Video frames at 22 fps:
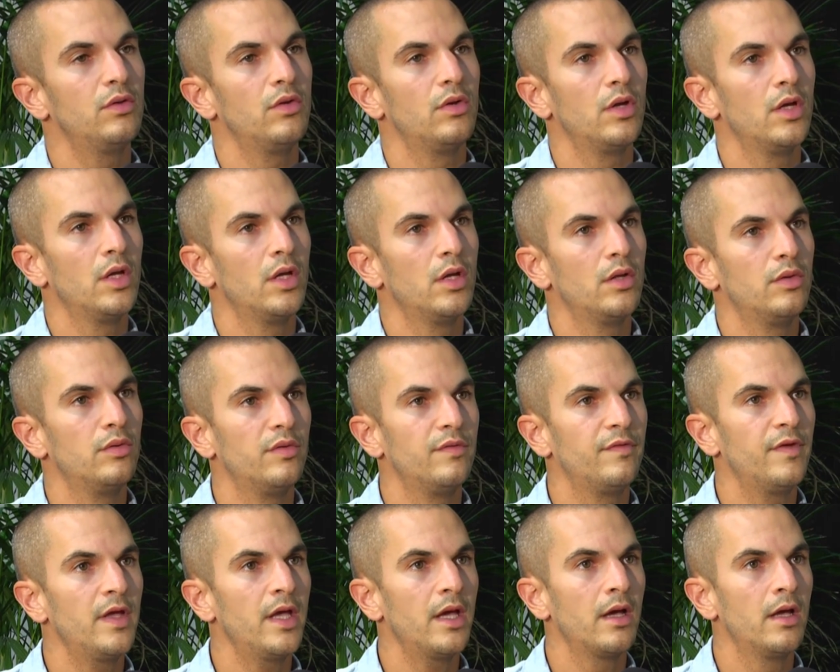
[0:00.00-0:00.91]
de,
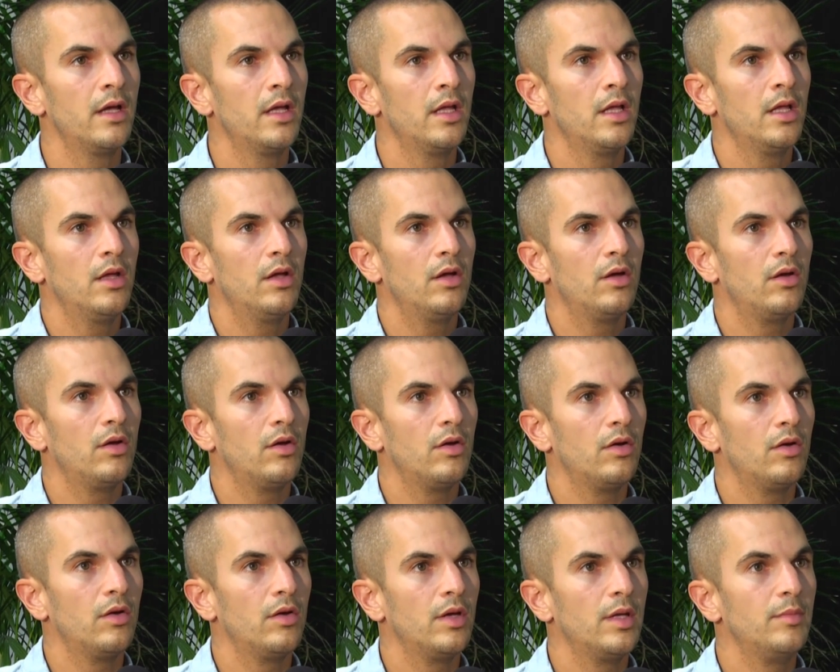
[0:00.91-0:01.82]
faire.
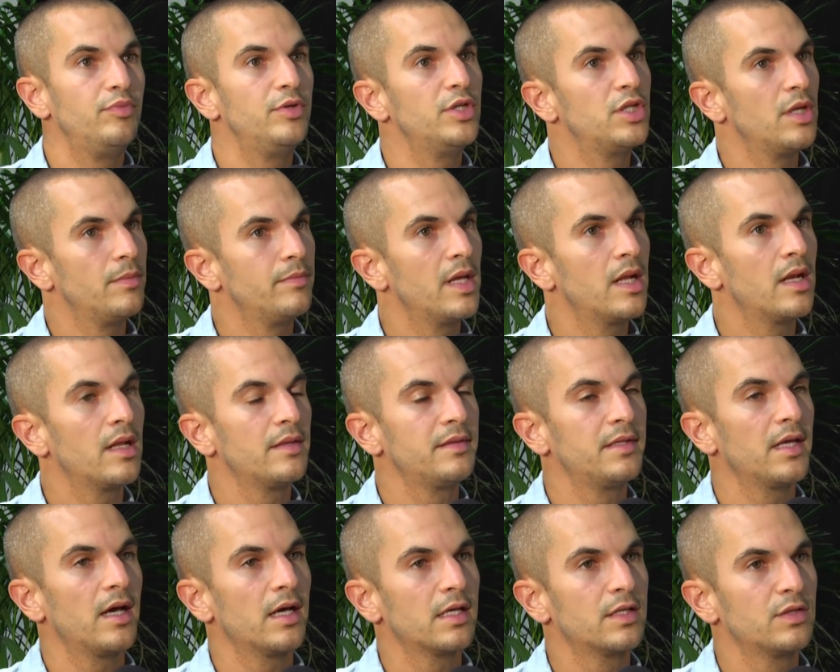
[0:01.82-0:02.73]
et puis j'aime bien
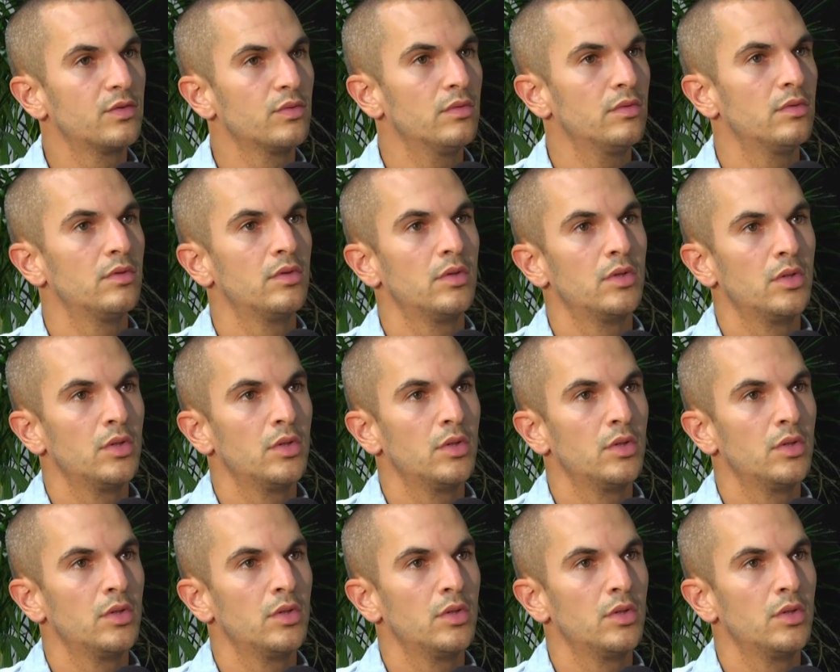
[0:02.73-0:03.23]
l'interaction.